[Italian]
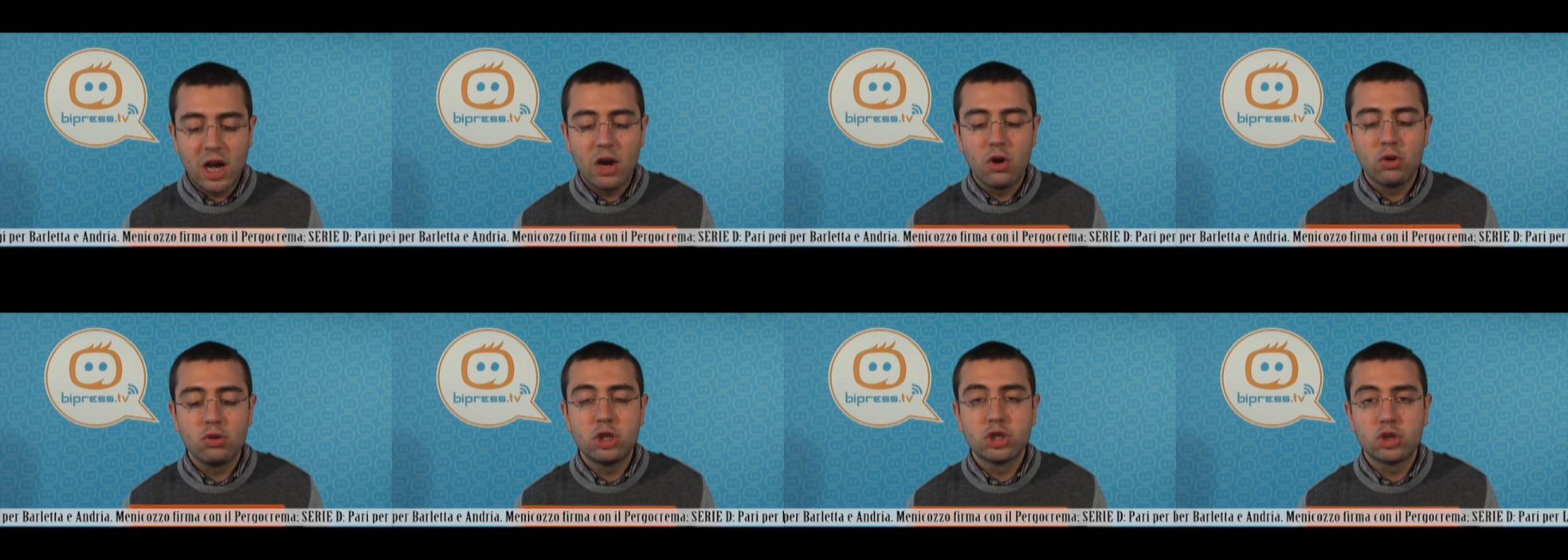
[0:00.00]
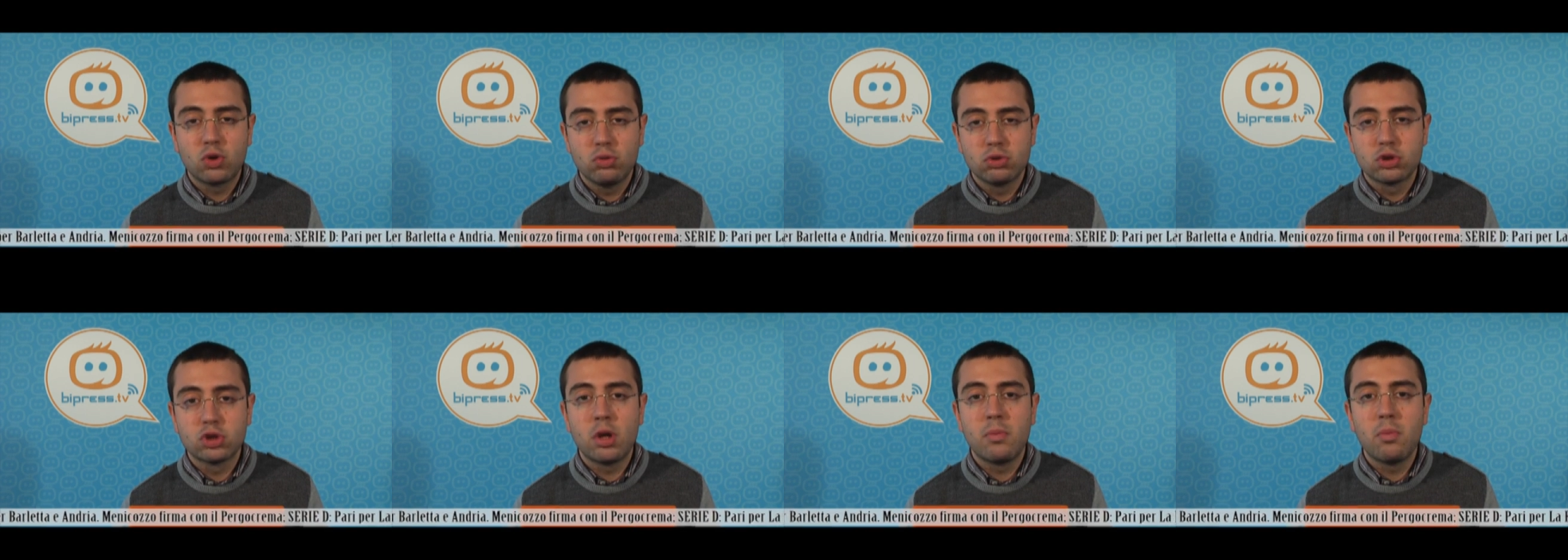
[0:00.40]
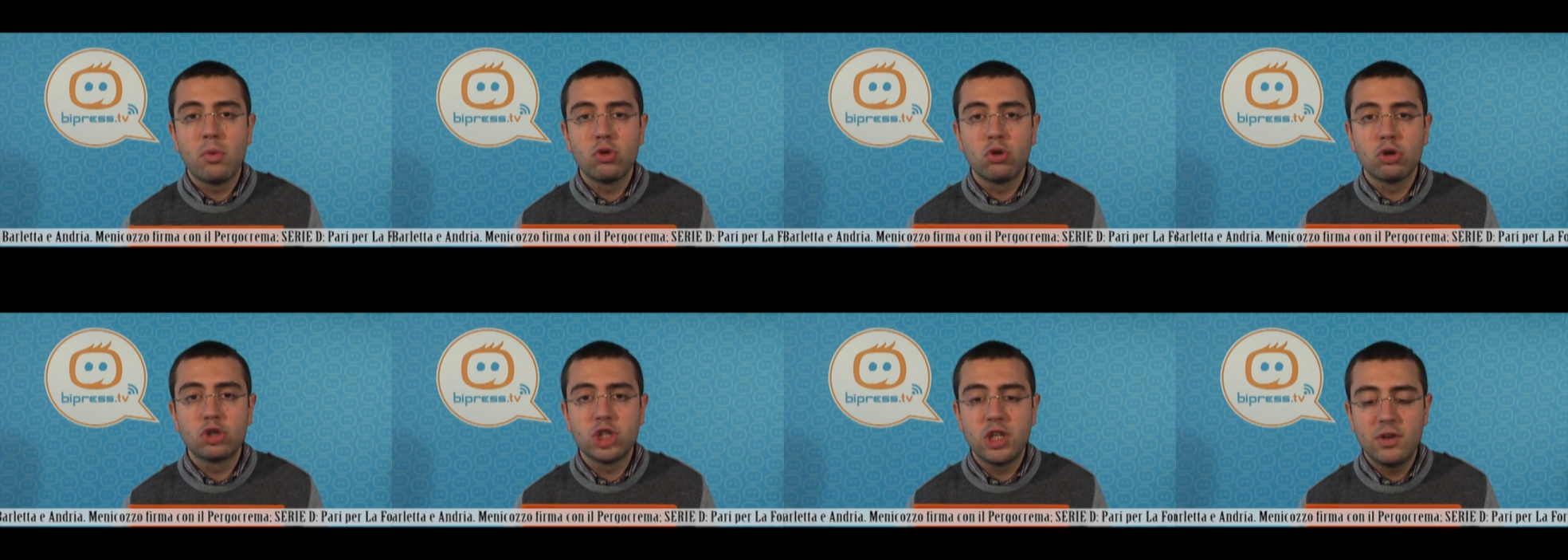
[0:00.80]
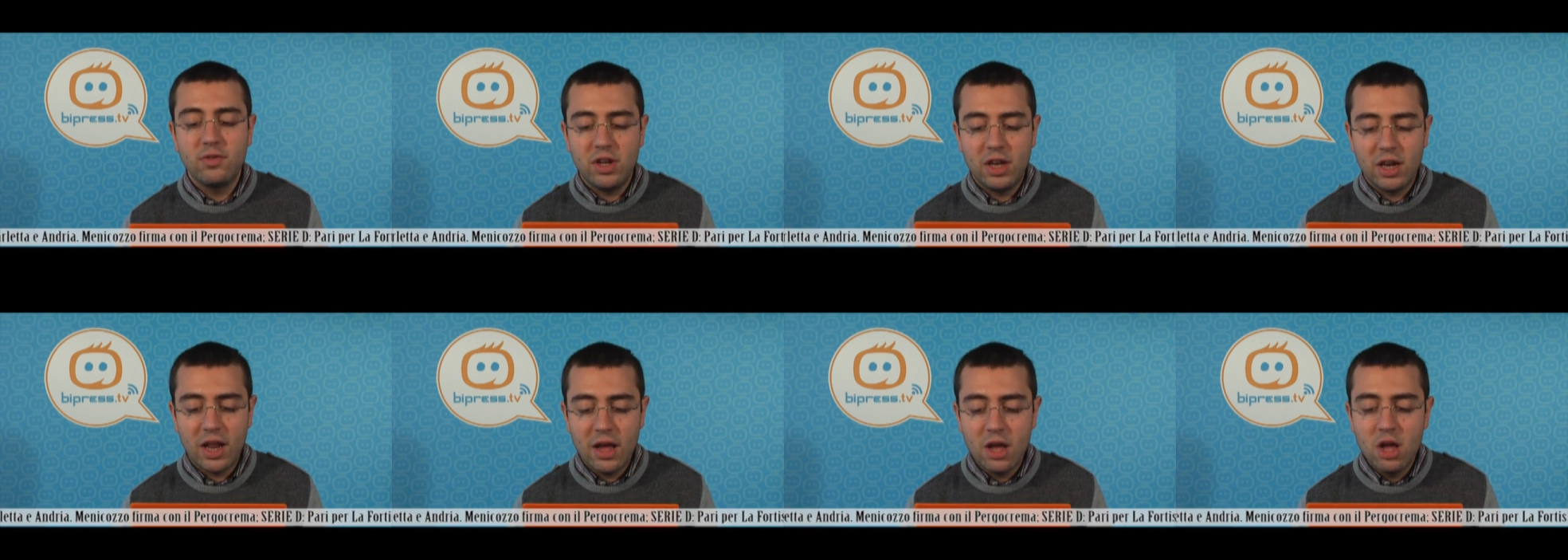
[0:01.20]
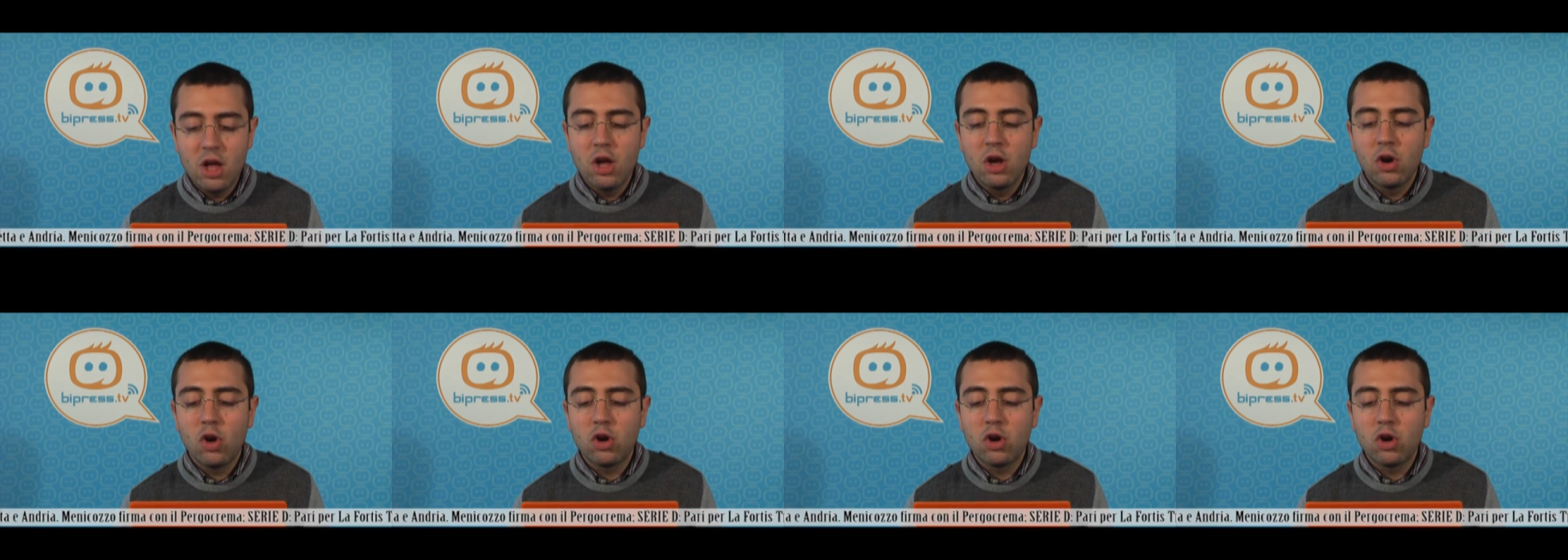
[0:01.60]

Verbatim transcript: hanno discusso in modo civile